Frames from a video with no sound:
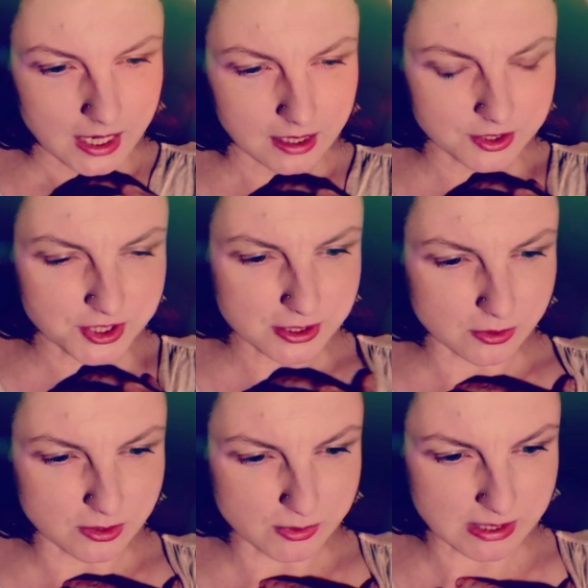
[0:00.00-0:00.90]
Ale dziecko
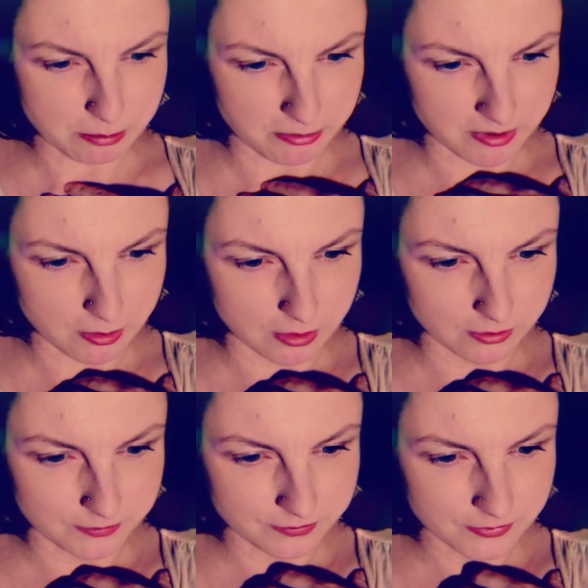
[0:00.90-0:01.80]
nie ustępowało.
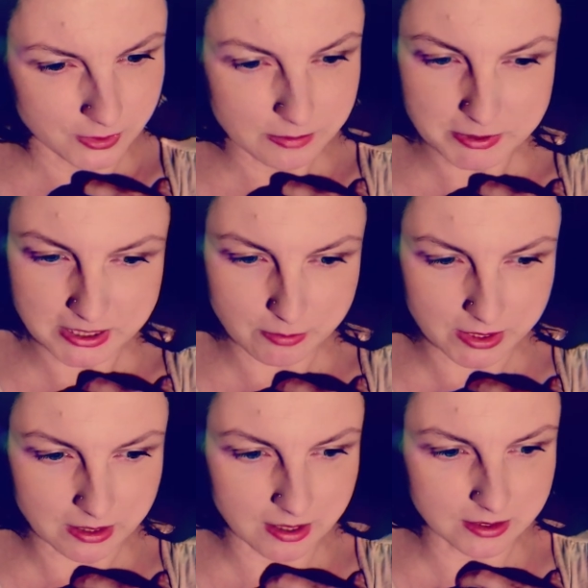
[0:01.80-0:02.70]
Odepchnęła
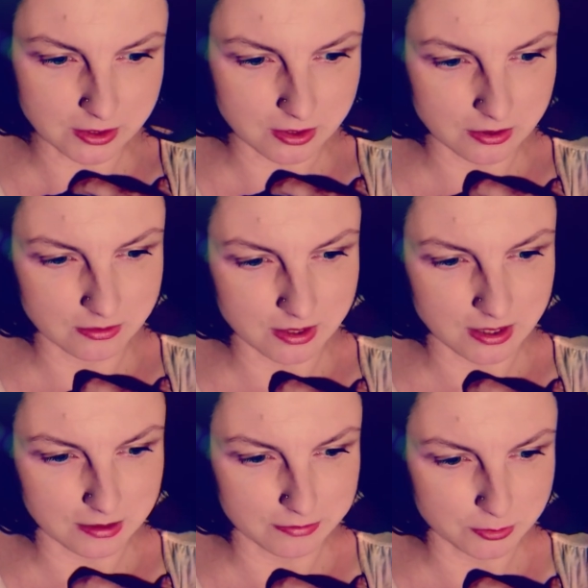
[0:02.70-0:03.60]
je lekko,
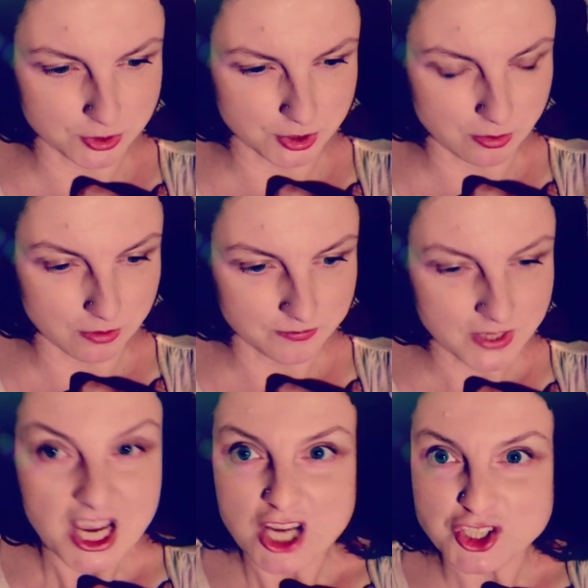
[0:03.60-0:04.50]
ale wróciło.
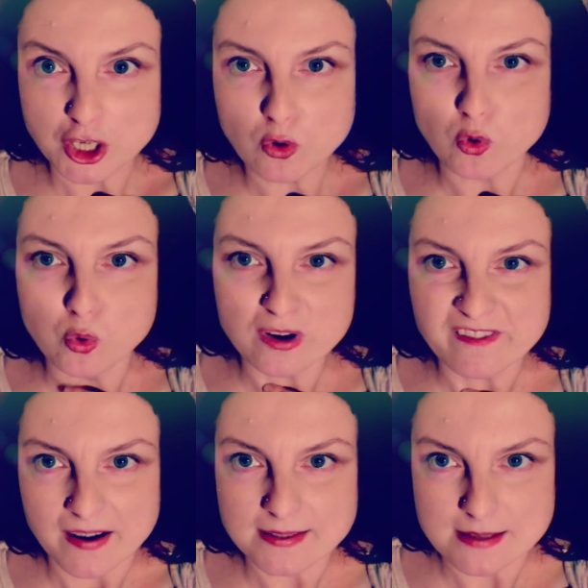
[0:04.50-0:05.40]
Czego
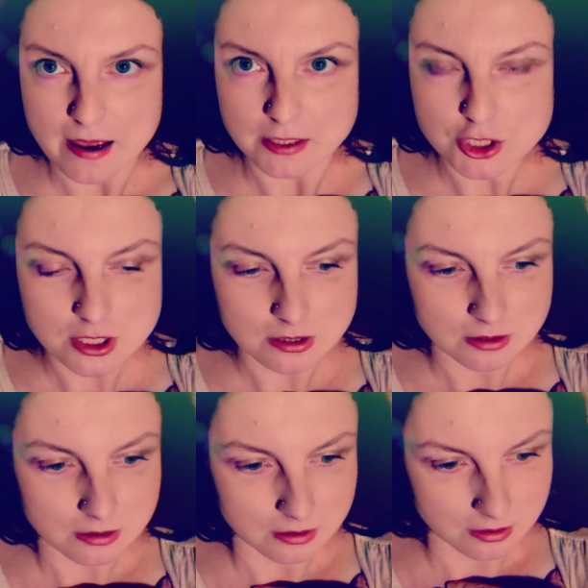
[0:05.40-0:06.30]
kurwa chcesz?
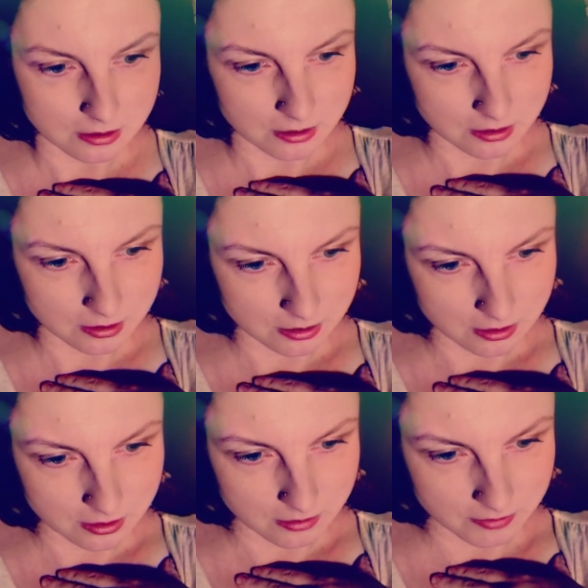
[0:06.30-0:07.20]

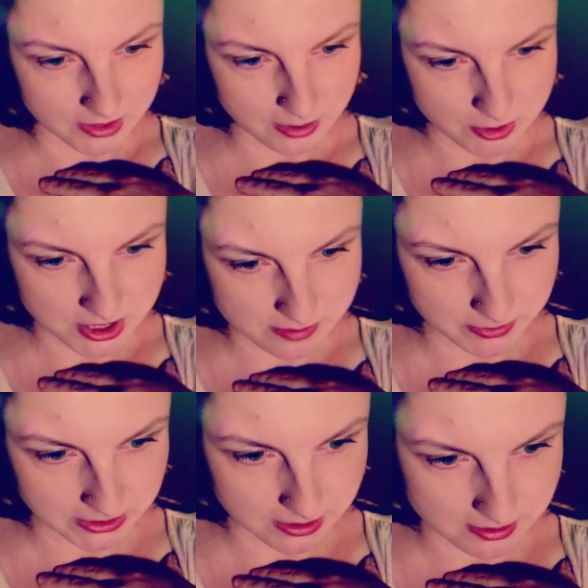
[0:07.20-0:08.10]
Wytarła się
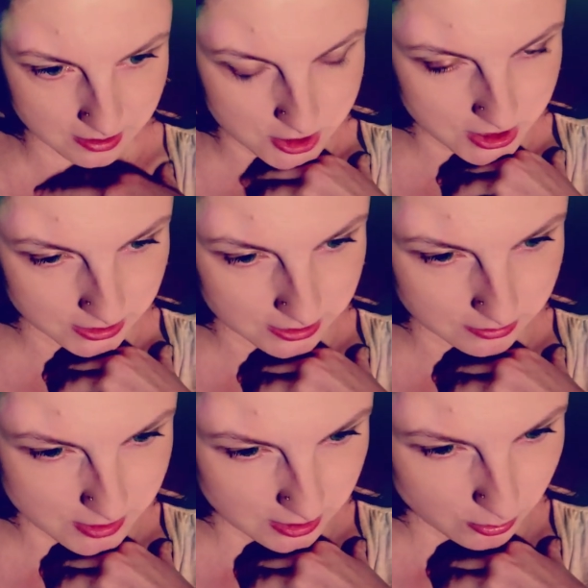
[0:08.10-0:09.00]
zbyt histerycznie jak na
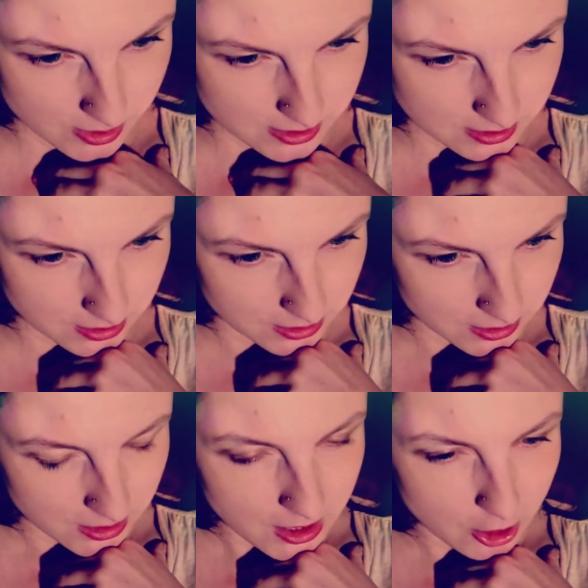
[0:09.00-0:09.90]
tę sytuację.
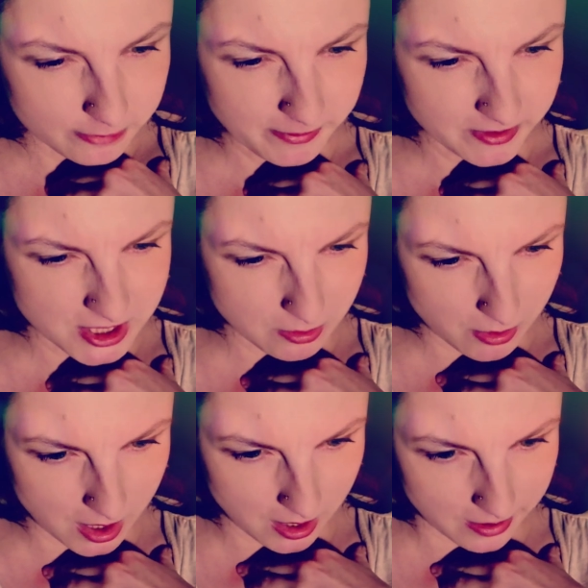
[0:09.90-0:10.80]

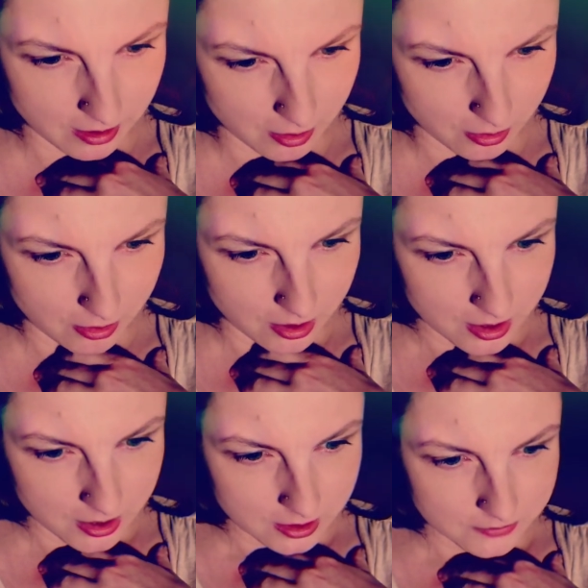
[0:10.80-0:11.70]
Odpowiedziało jej echo.
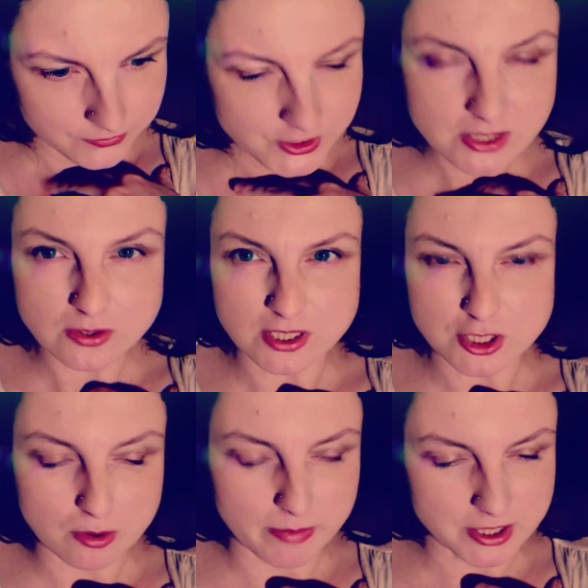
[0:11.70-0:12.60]
Dziecko
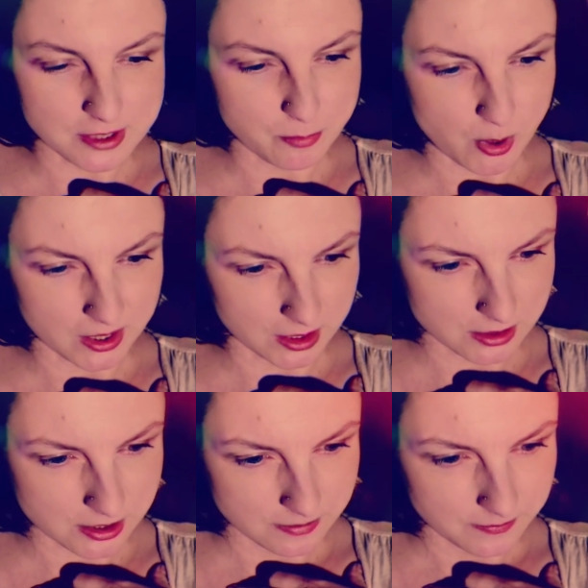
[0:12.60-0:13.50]
zaczęło bardziej płakać.